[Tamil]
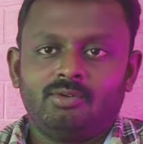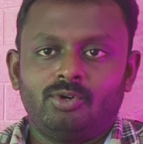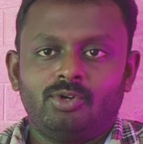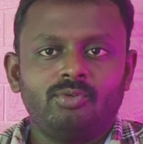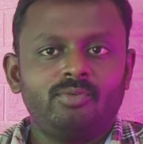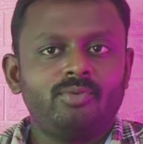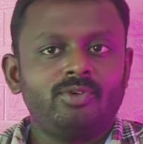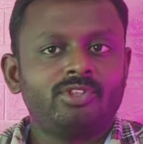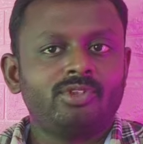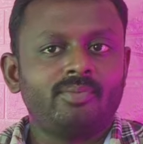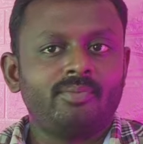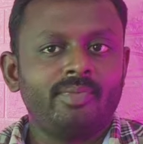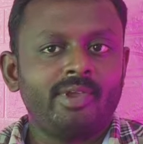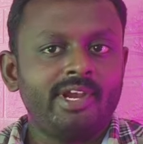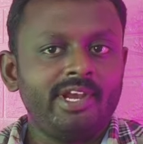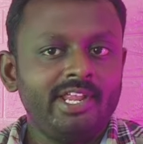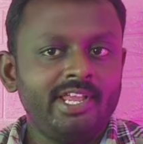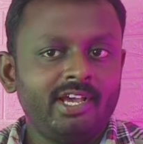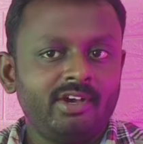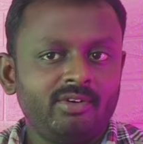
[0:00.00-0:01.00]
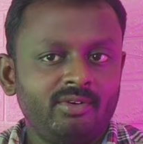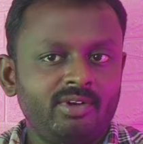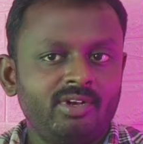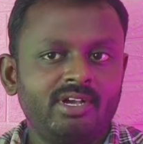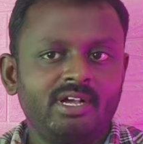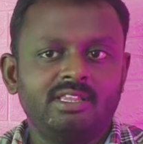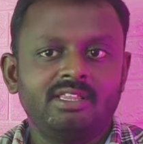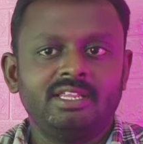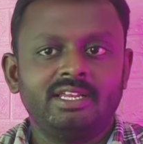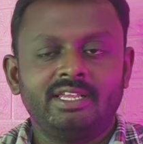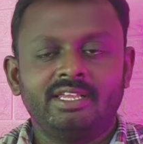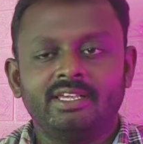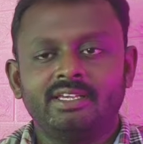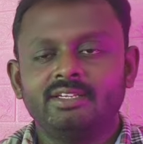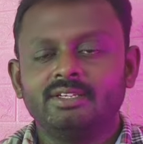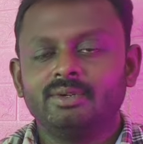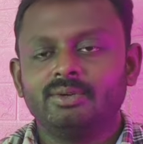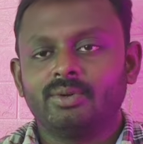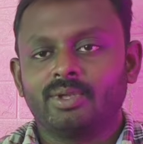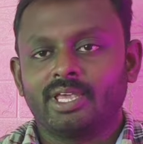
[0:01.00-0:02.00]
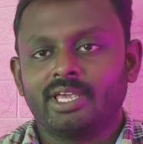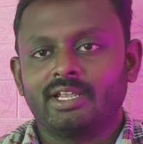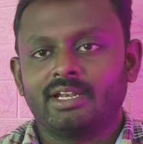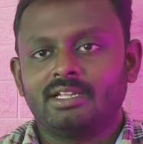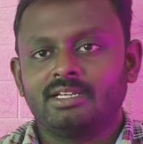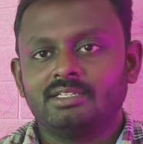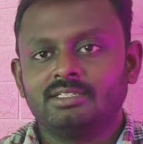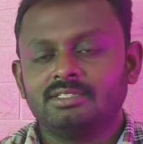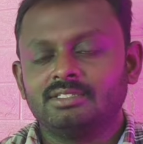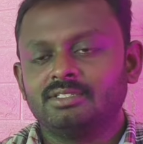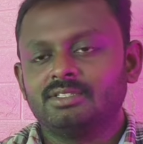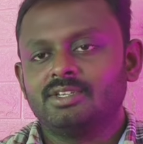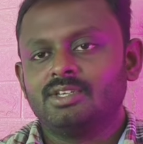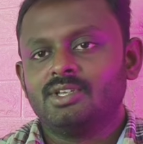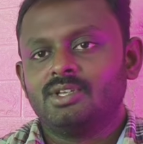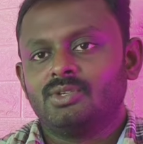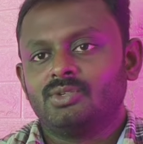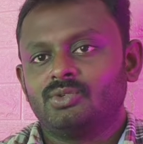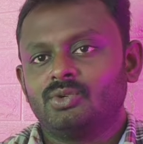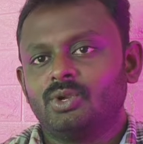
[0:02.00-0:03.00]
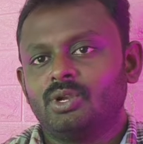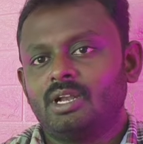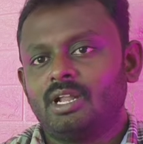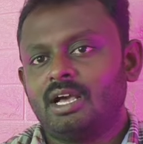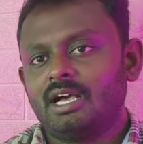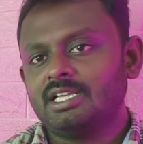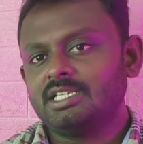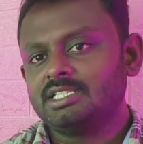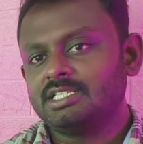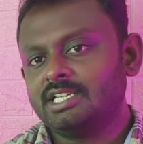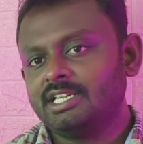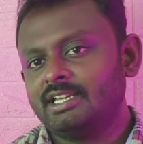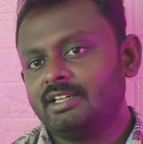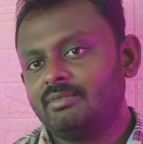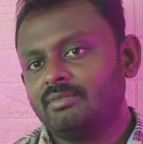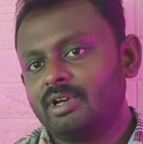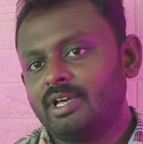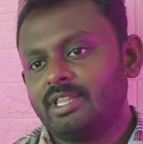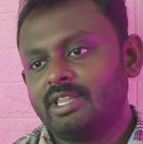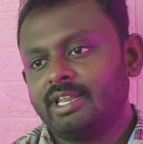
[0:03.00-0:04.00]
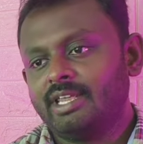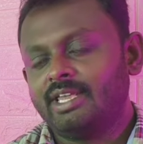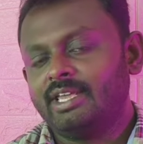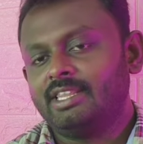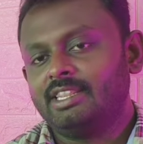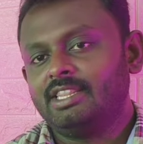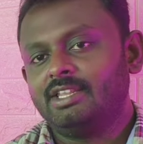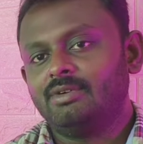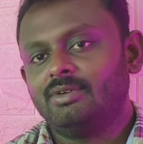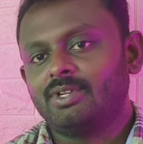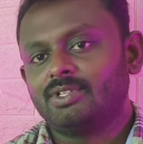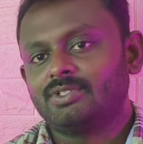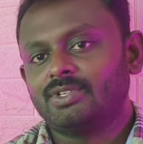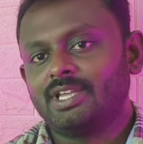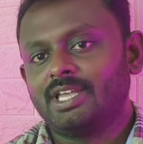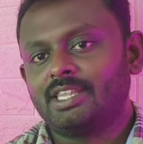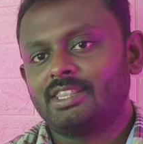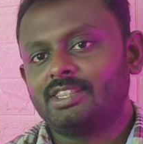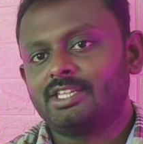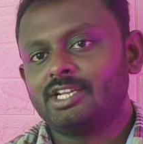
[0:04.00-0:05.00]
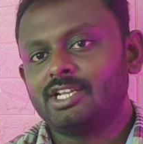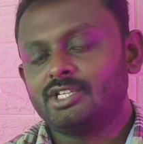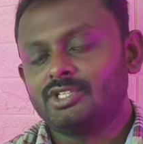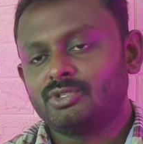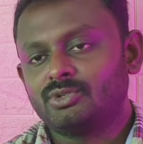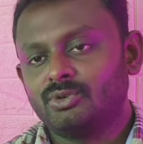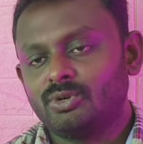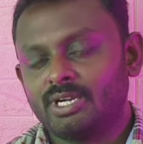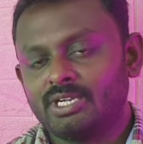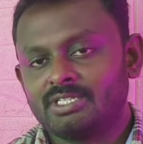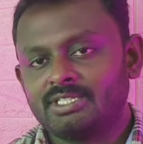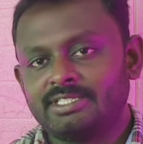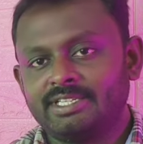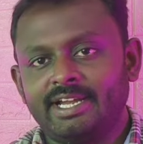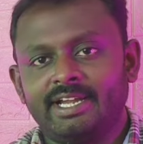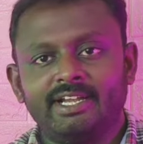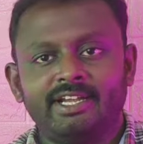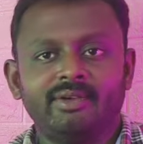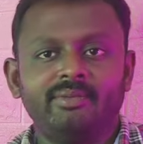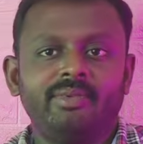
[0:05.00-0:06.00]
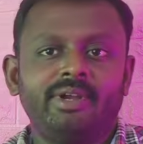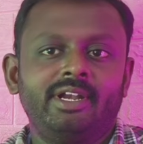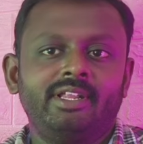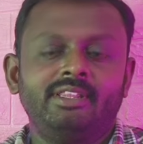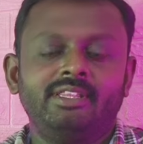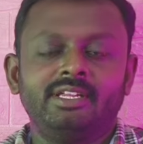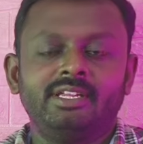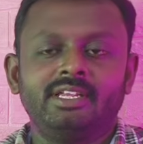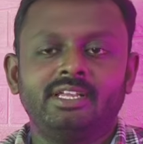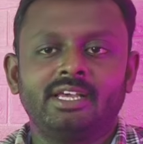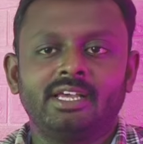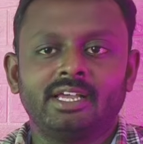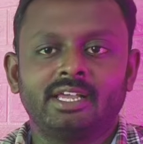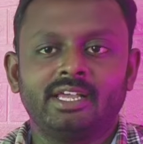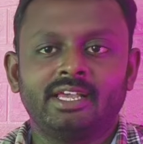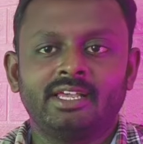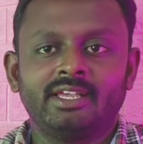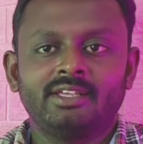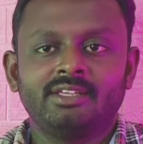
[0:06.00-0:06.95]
ஒட்டுமொத்த மீடியாவும் காத்திருக்கு ஓகேங்களா ஸோ லாஸ்ட் இயர் மாதிரியே இந்த வருஷம் எத்தனை ஸ்டூடெண்ட்ஸ் சென்டம் எடுத்திருக்காங்க